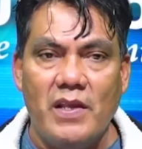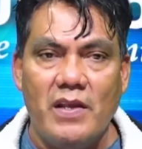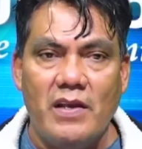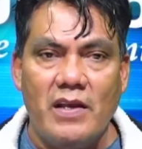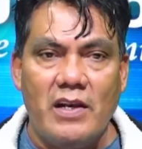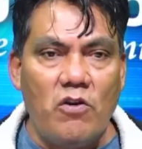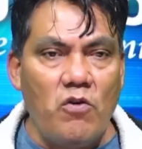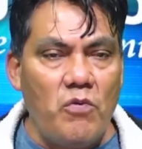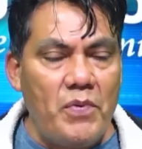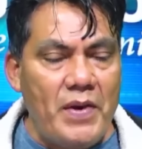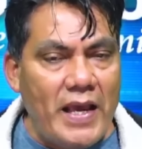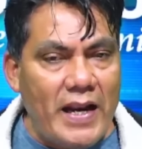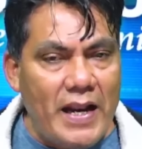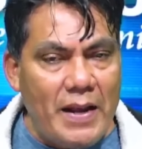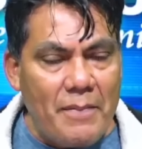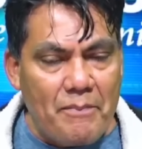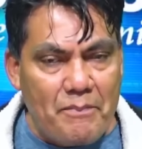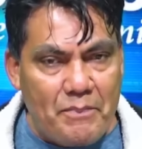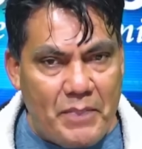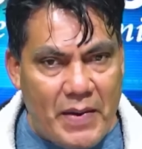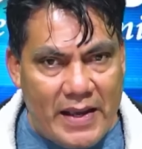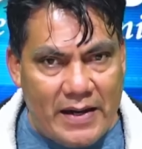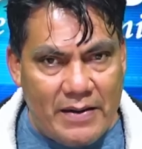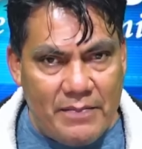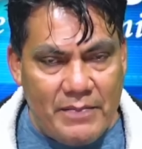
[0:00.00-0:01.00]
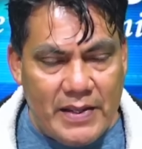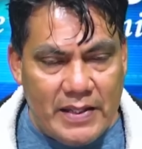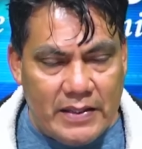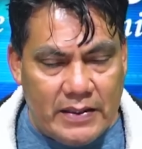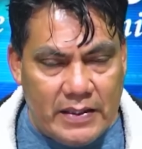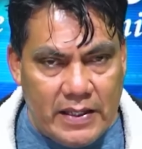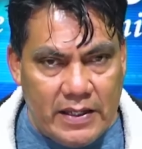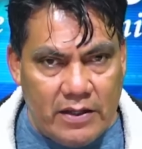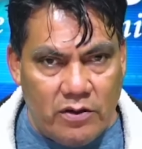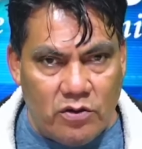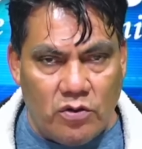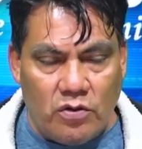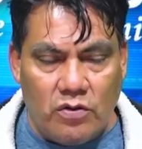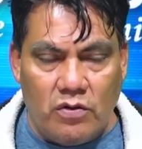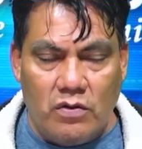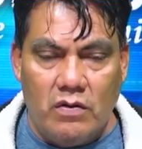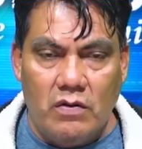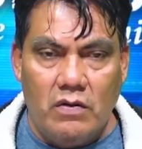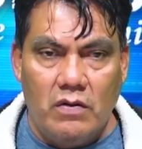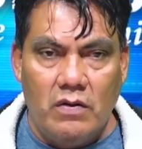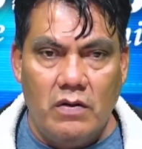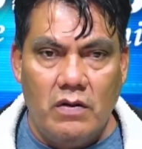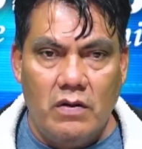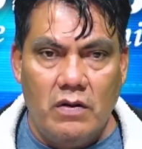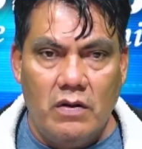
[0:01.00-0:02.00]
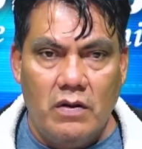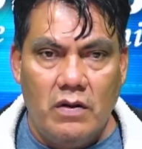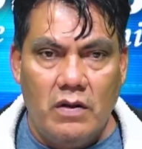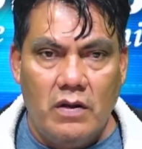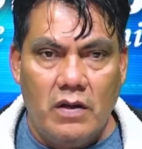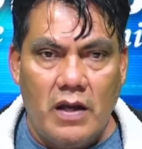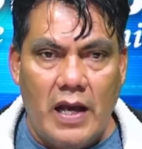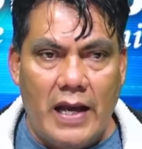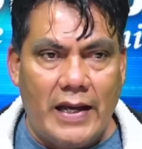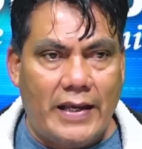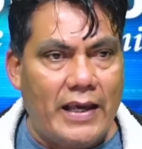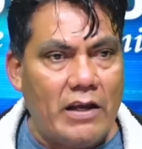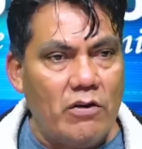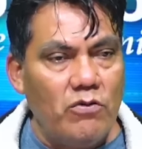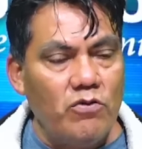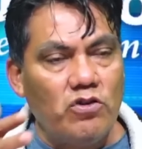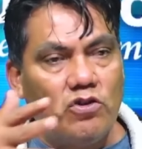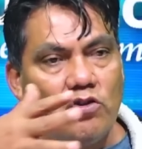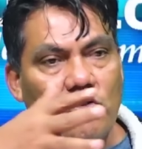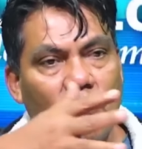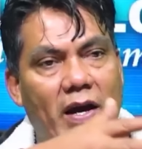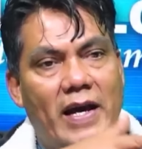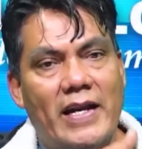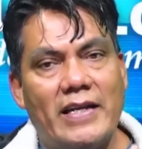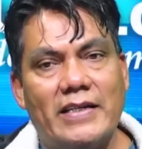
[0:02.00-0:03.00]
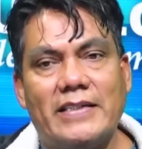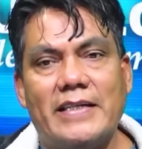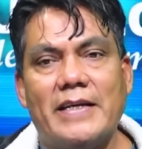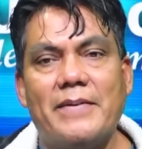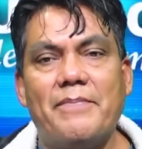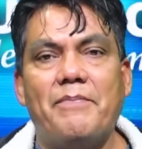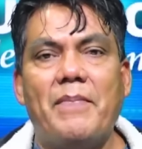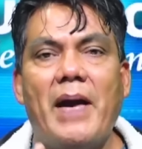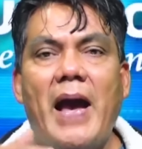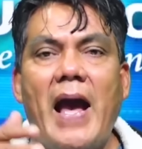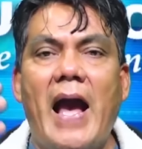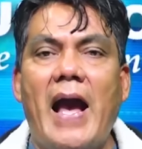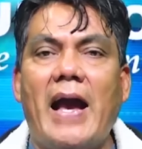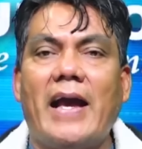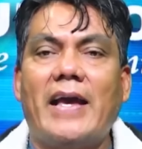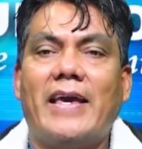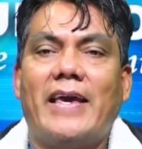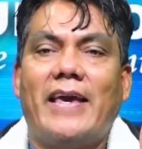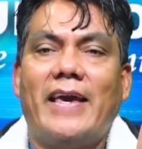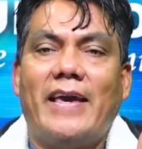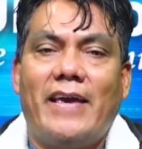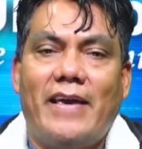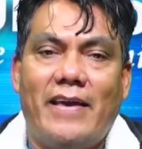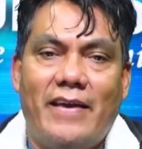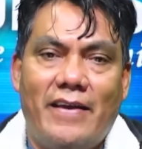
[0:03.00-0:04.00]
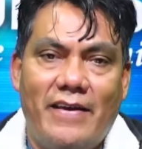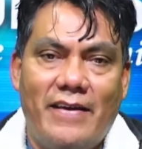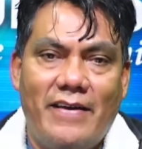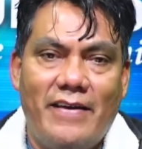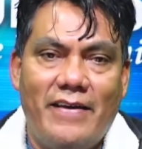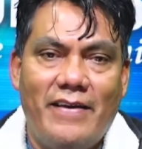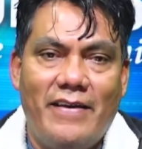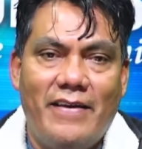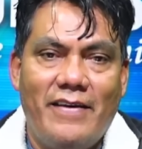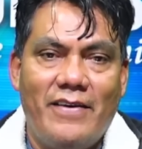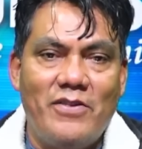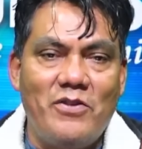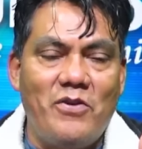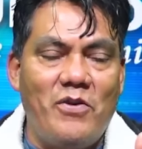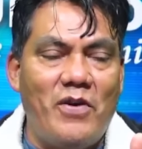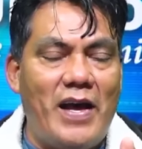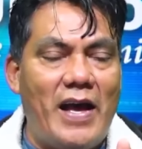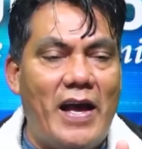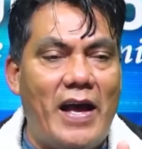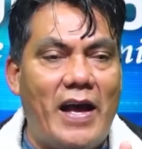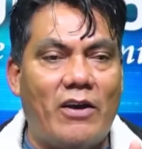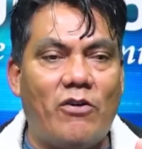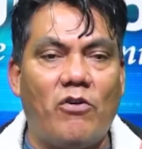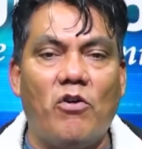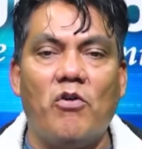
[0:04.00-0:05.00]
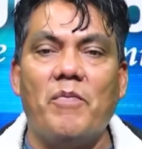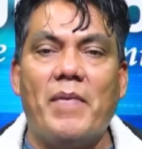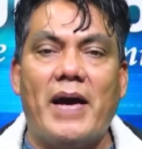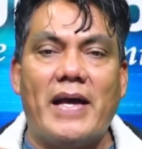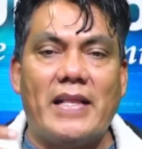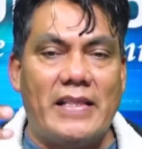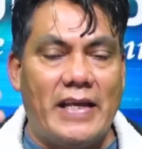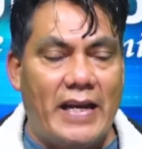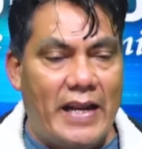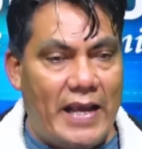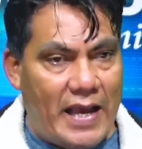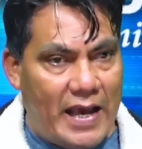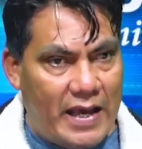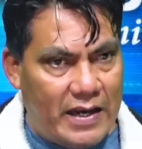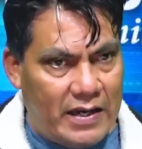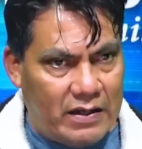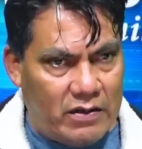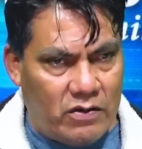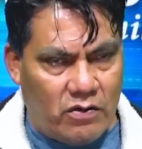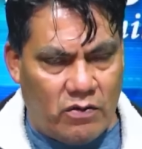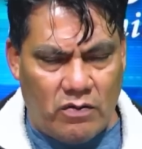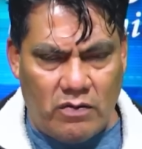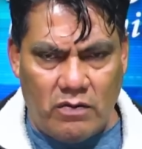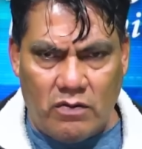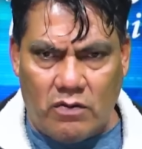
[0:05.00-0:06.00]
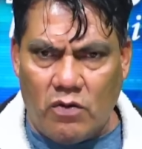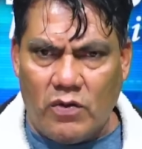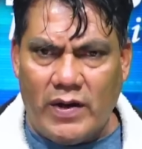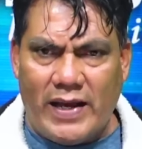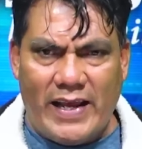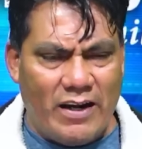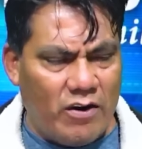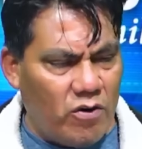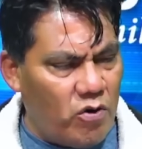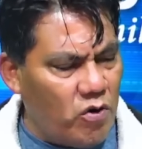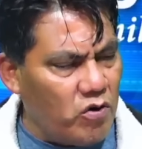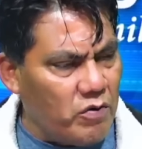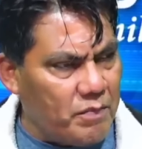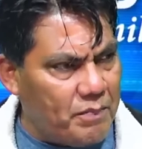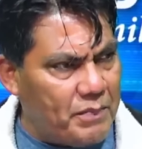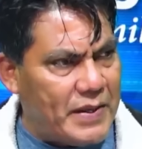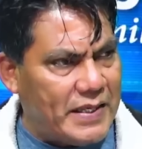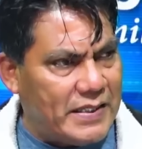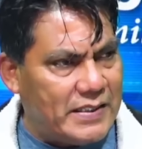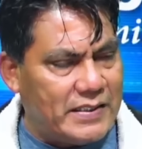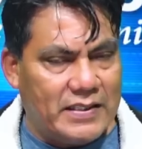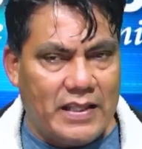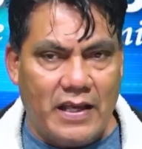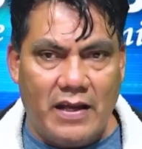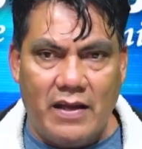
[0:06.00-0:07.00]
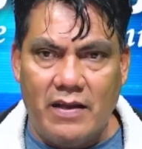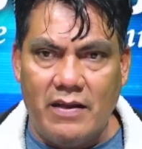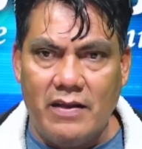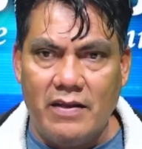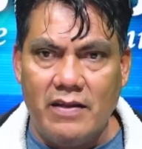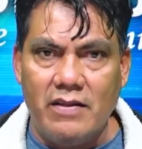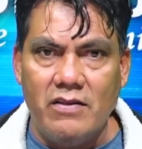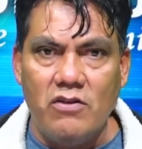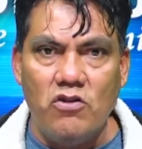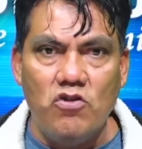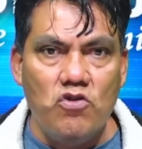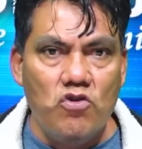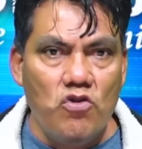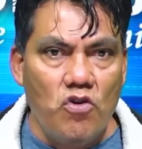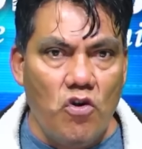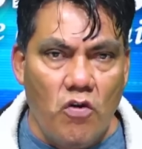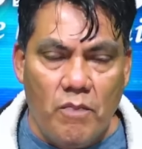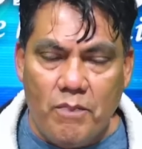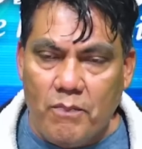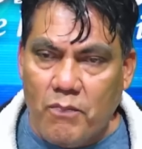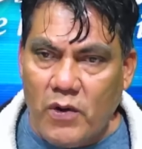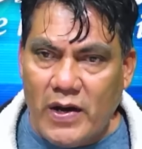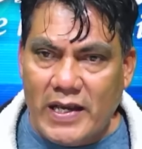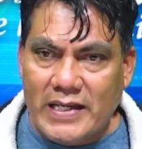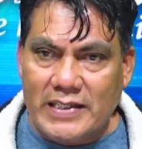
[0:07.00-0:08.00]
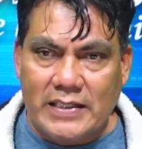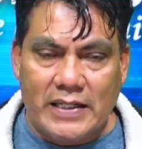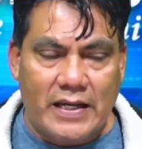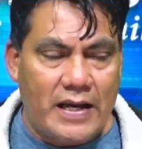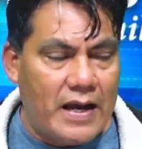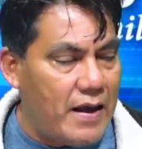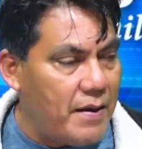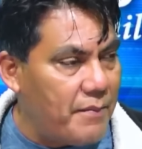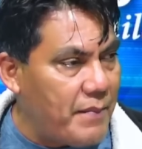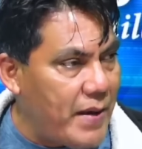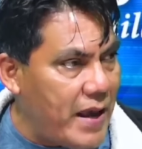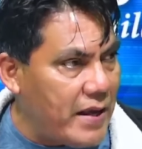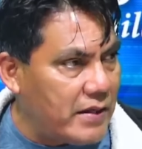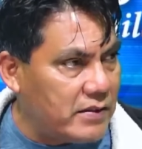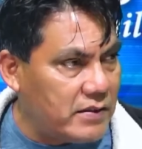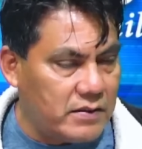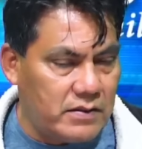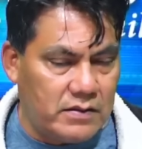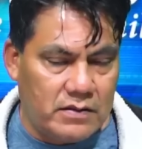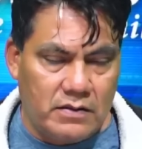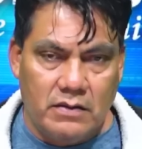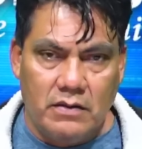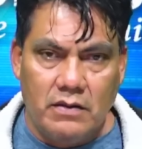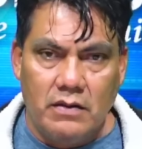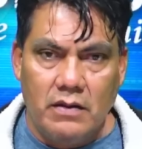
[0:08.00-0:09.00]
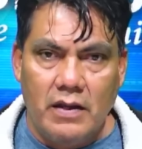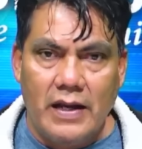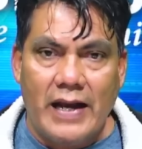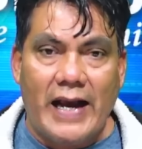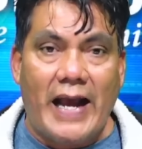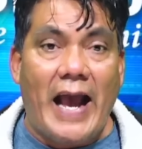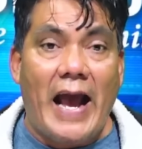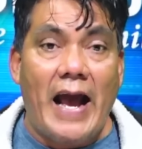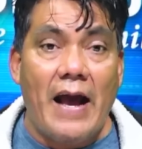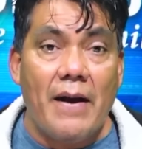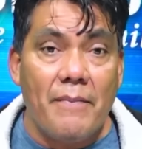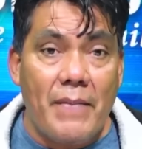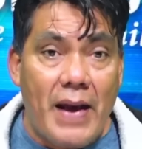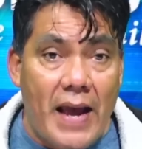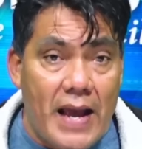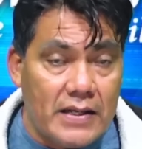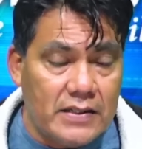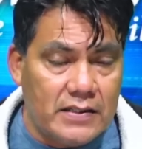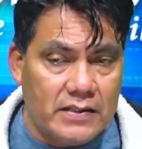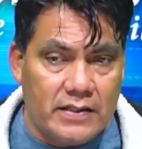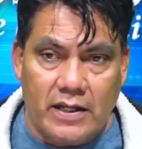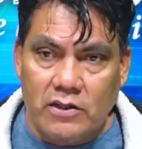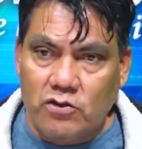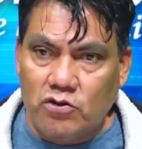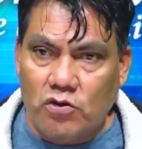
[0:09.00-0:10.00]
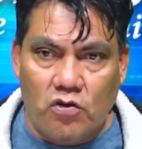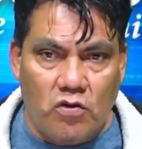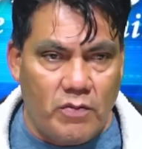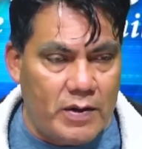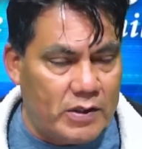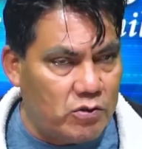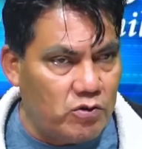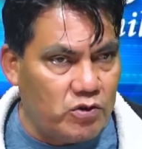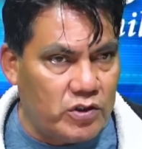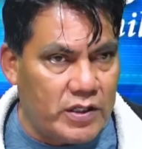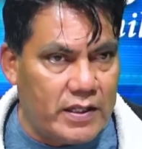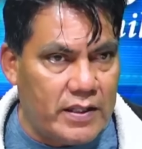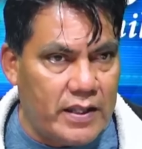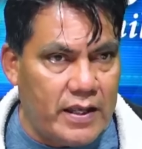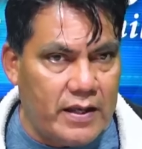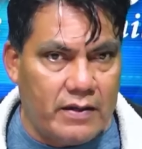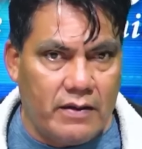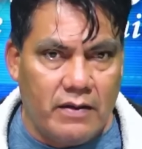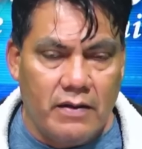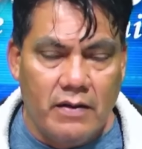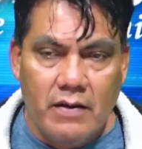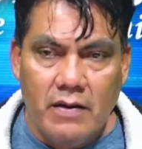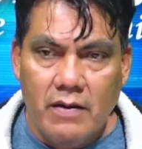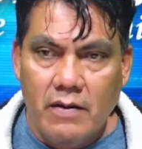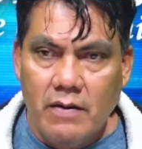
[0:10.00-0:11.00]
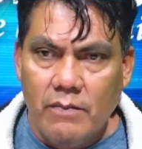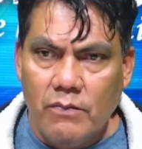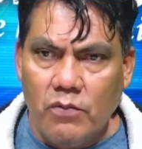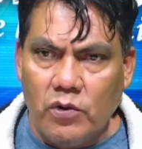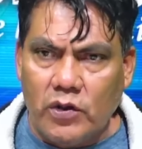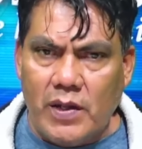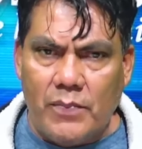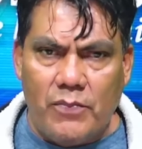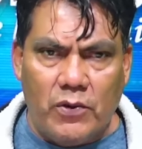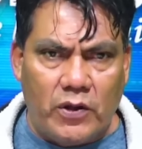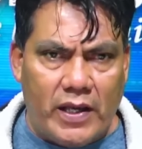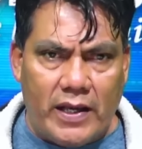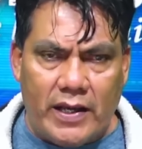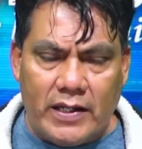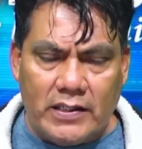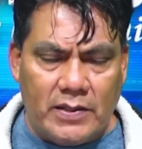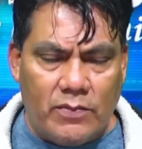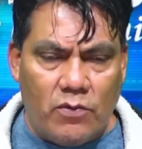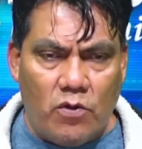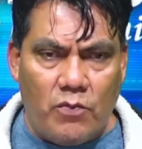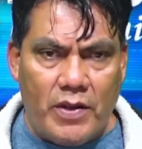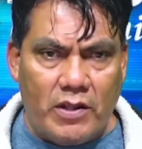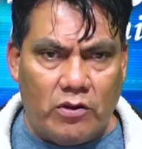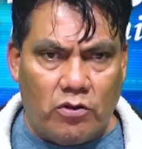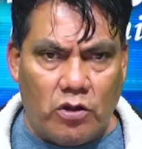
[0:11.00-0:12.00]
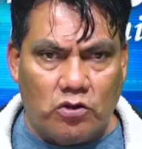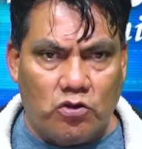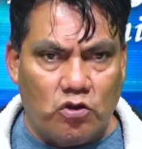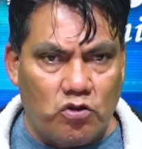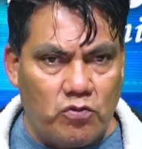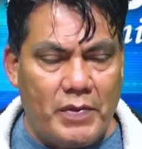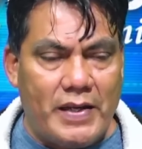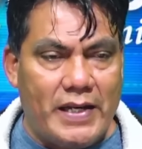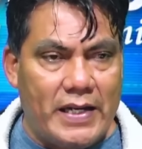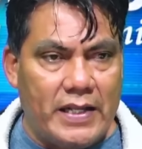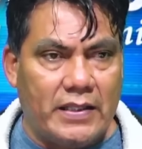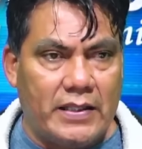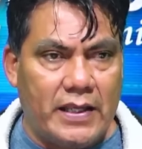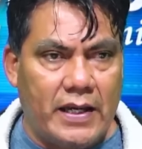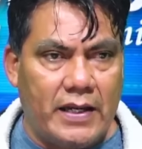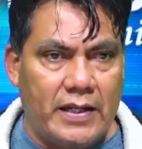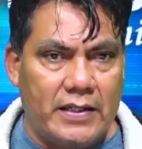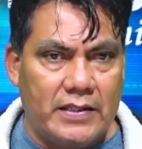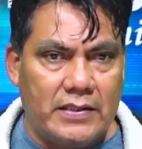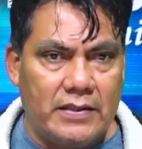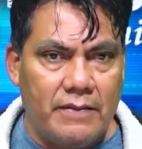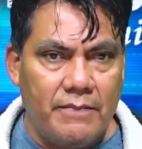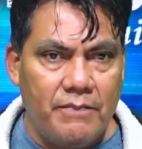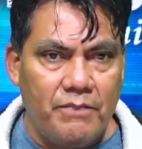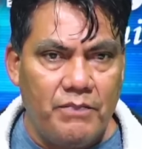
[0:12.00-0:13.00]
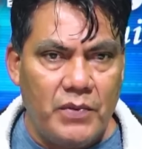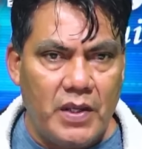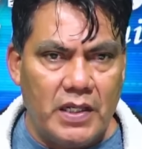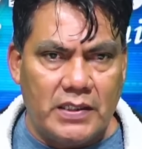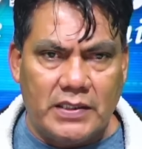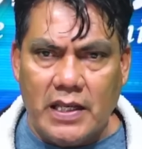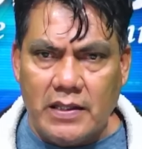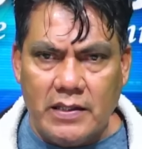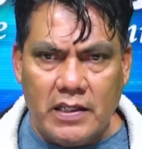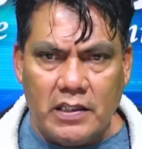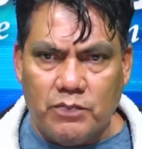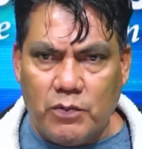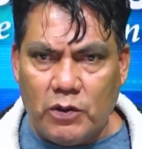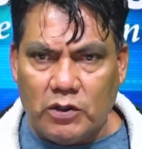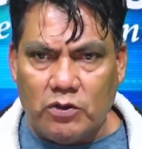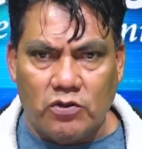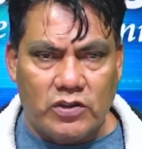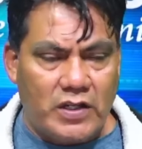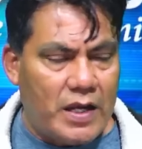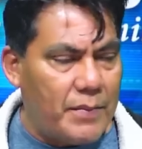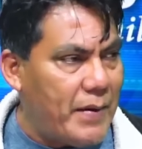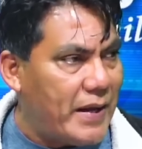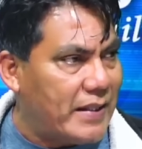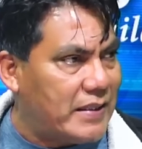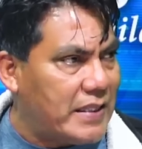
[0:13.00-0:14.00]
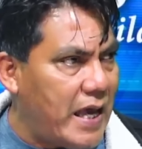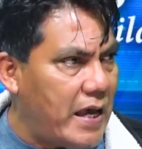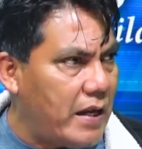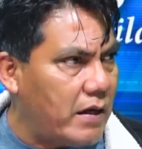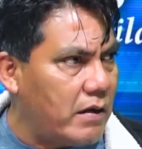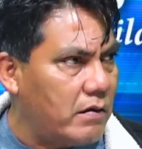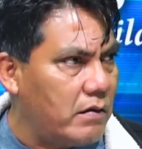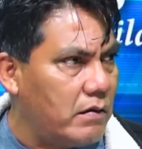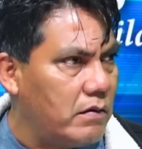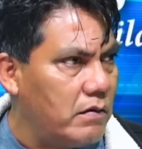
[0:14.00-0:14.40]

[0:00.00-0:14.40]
le hubieran permitido a que Lucho Arce baje, no a comadrear con el golpista? No, pues jamás, jamás, eso no va a suceder. ¿Por qué? Porque en ese momento esos militares están dispuestos a matar.